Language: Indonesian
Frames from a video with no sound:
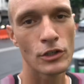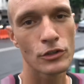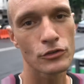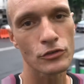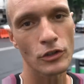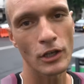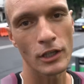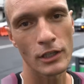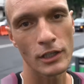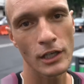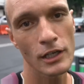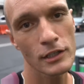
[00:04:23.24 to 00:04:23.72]

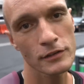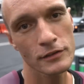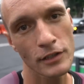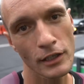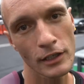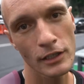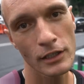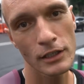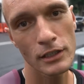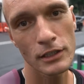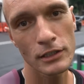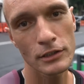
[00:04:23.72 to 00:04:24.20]
Soalnya
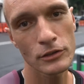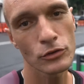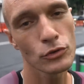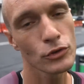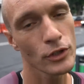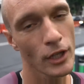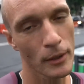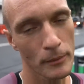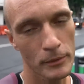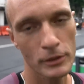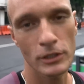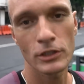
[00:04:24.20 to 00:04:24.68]
saya
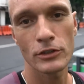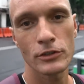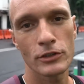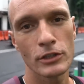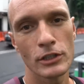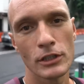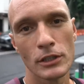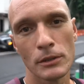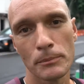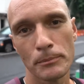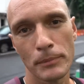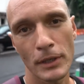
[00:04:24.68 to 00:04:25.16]
sudah
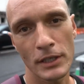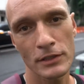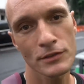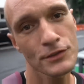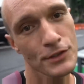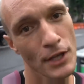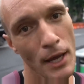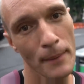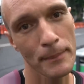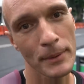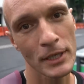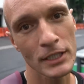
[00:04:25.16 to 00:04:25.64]
mengerti, pas
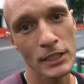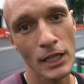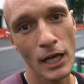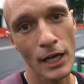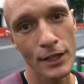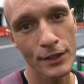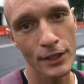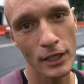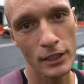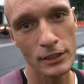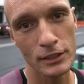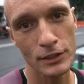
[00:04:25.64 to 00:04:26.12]
dapat
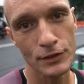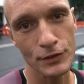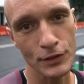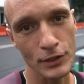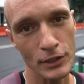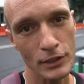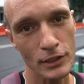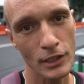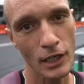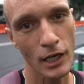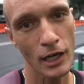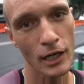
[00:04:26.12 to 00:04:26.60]
anak
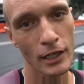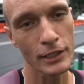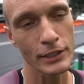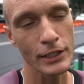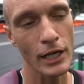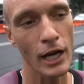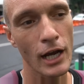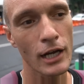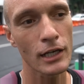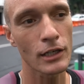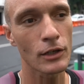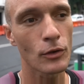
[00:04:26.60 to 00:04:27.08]
ketiga
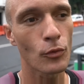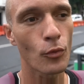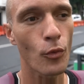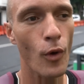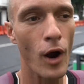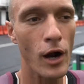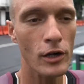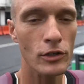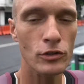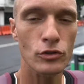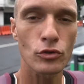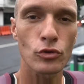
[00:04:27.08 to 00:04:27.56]
yang
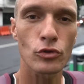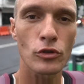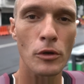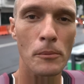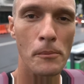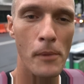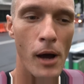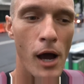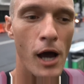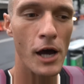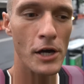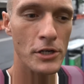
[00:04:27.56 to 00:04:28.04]
waktu
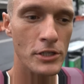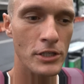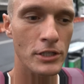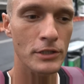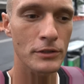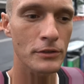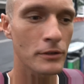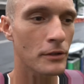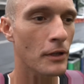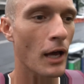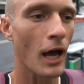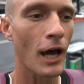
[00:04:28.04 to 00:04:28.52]

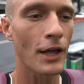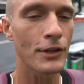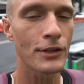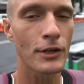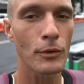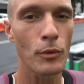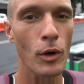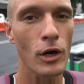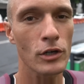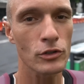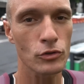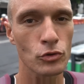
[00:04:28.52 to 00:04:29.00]
kemarin
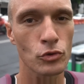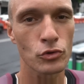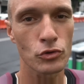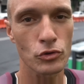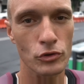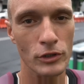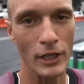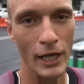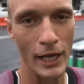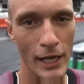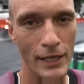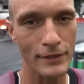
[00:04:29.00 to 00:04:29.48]
ada waktu
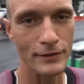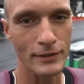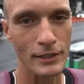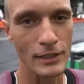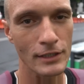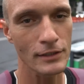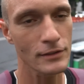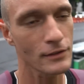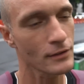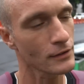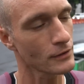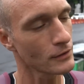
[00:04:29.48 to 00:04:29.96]
untuk
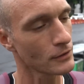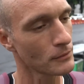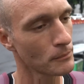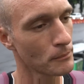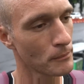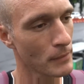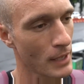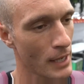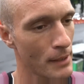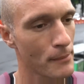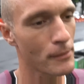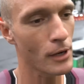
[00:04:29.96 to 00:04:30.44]
edit
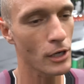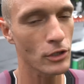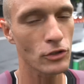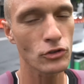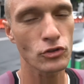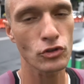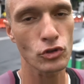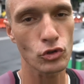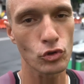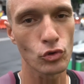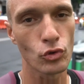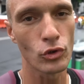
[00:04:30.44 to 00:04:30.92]
memang
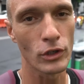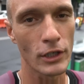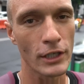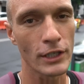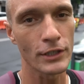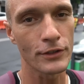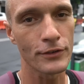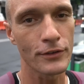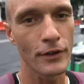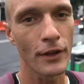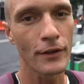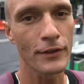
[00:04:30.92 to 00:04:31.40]

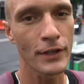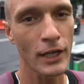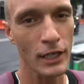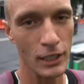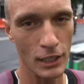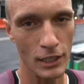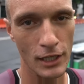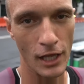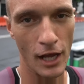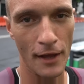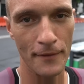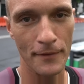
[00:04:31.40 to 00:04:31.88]
sulit
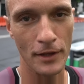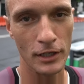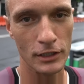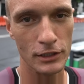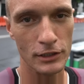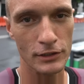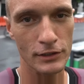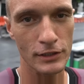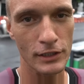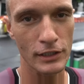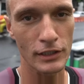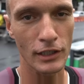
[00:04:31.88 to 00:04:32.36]
dengan anak
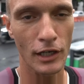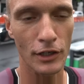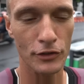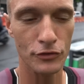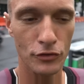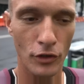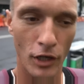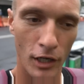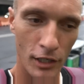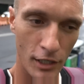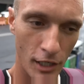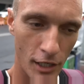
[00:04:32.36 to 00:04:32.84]
ketiga
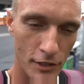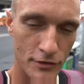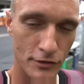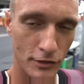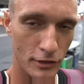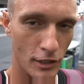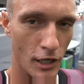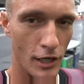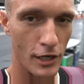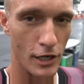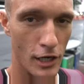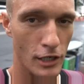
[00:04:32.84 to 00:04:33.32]
soalnya
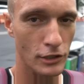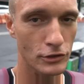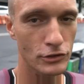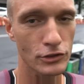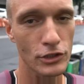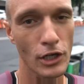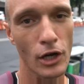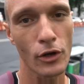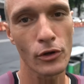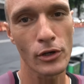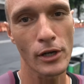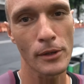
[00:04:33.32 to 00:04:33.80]
sekarang
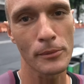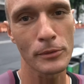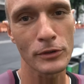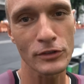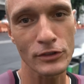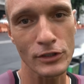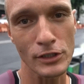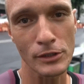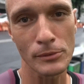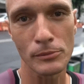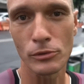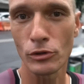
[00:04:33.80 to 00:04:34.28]
jauh lebih
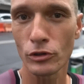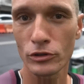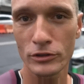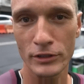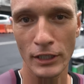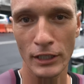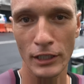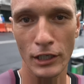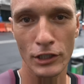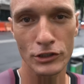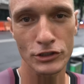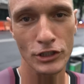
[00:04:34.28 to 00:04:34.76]
sibuk
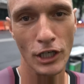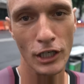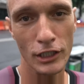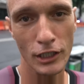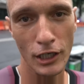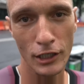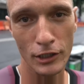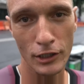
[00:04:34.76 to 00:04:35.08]
dengan jaga